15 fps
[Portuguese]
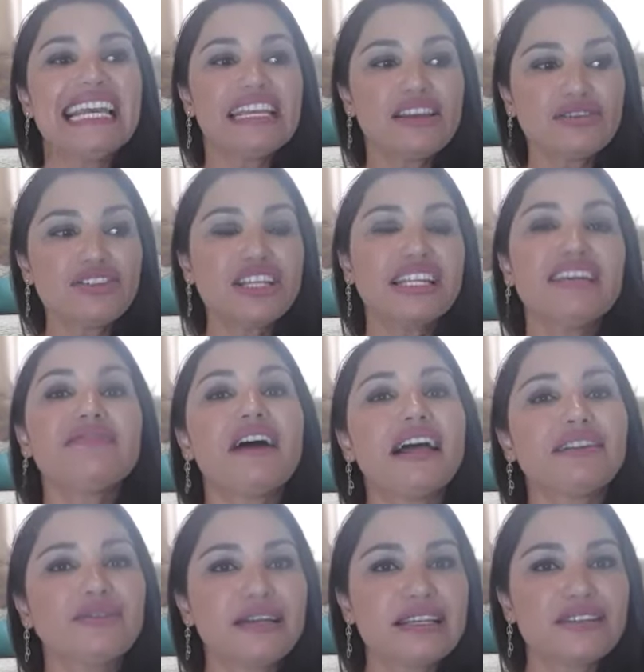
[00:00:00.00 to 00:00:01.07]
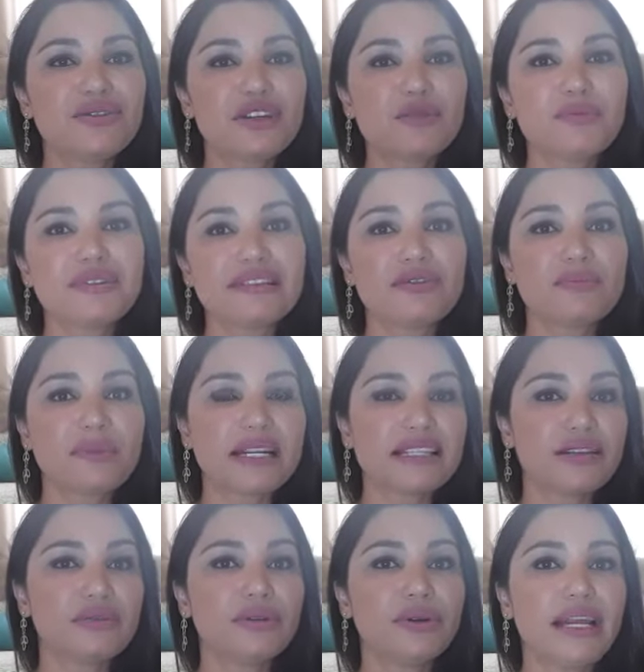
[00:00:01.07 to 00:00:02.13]
que eu tinha levado eles dois para São,
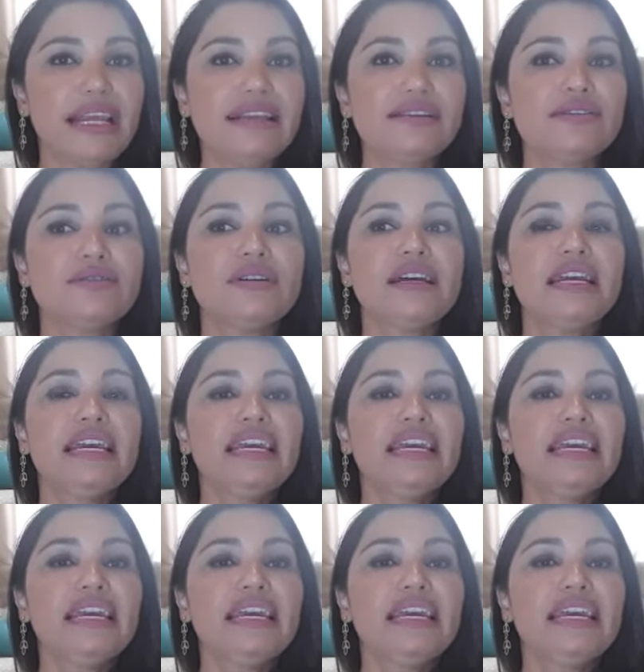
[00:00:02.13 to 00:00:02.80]
São Lourenço